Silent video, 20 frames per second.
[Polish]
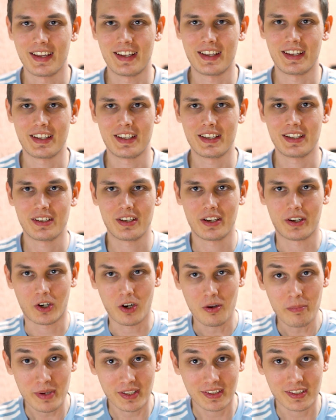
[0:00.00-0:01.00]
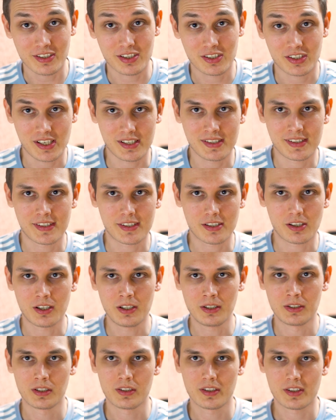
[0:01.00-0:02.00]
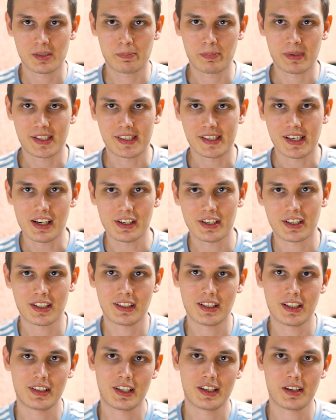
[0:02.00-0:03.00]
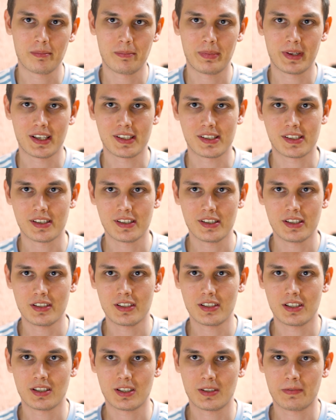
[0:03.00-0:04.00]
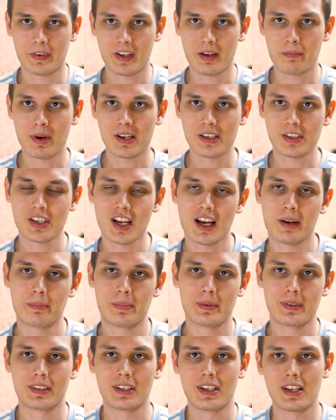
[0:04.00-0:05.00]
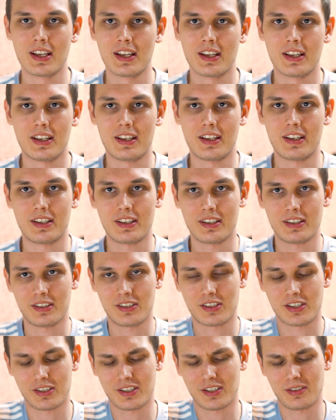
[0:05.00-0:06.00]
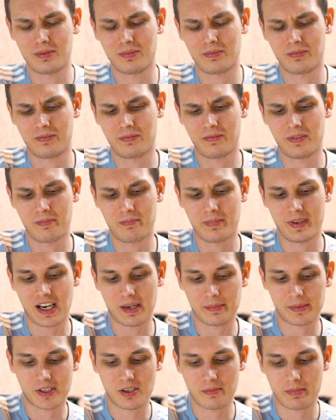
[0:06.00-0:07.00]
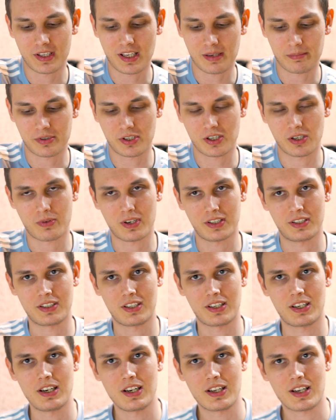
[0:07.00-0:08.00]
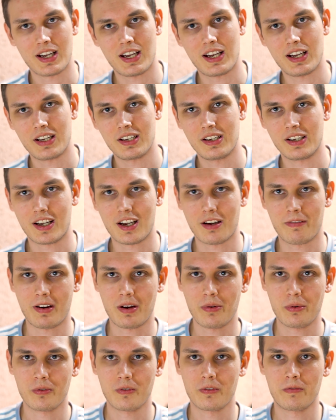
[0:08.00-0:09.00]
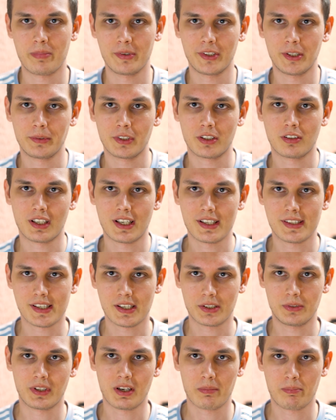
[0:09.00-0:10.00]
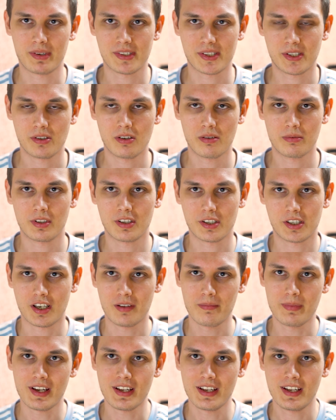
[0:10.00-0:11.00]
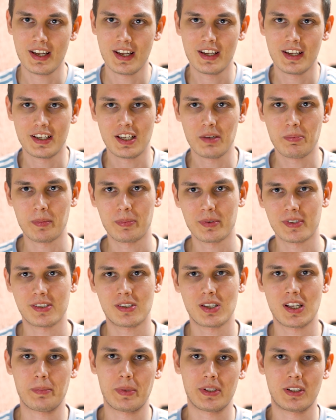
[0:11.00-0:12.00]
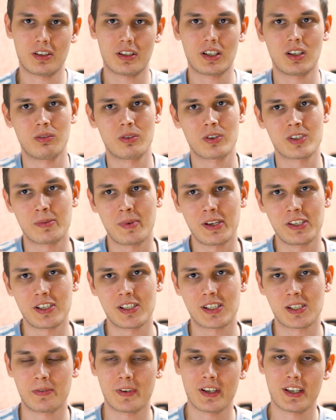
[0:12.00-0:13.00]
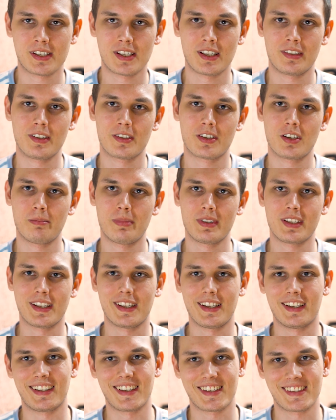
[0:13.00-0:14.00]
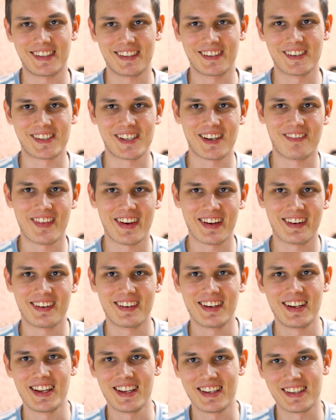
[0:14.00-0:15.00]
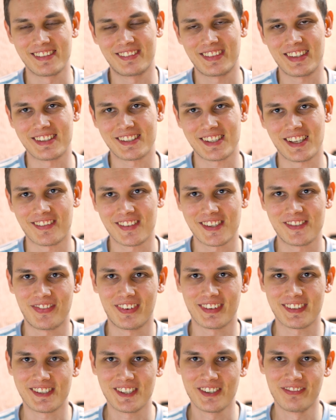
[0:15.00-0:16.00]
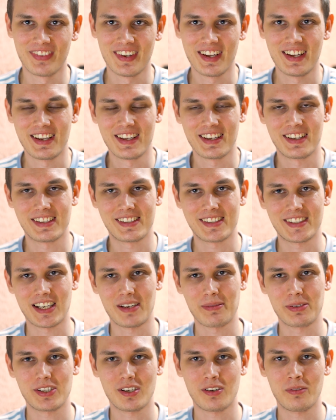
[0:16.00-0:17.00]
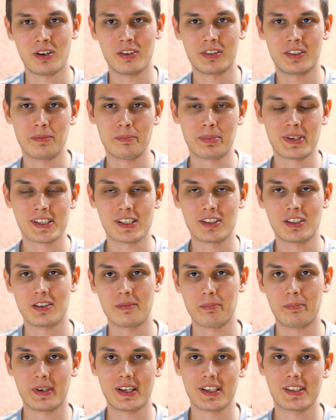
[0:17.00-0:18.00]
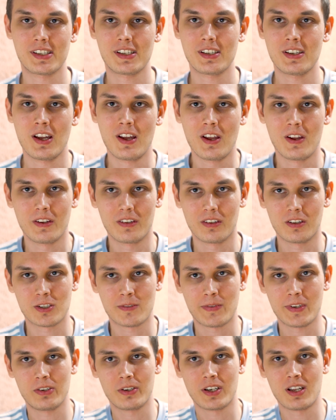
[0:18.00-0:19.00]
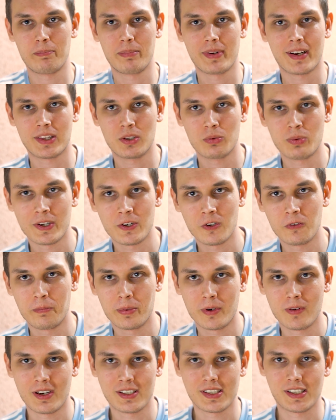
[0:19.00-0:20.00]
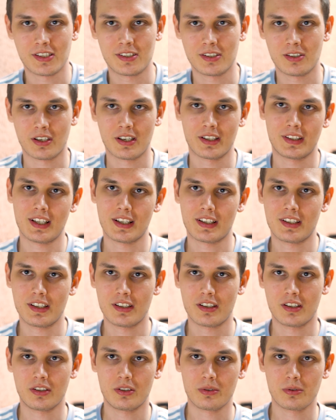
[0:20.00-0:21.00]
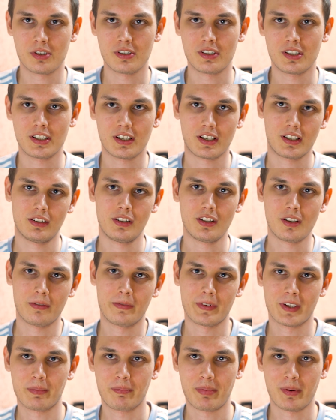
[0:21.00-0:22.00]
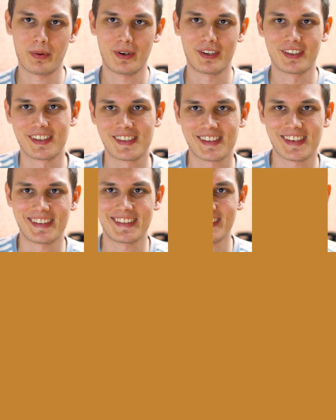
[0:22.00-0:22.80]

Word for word: E, robię też często specjalnie na dane imprezy swoje maszapy. E, czyli wybieram sobie na przykład kilka kawałków w podobnych tonacjach, które pasują do siebie i po prostu, aby trochę urozmaicić swoje sety, żeby nie nagrać tego samego w ten sam sposób, staram się od imprezy do imprezy do swojego repertuaru wprowadzać trochę takich różnych nowych połączeń.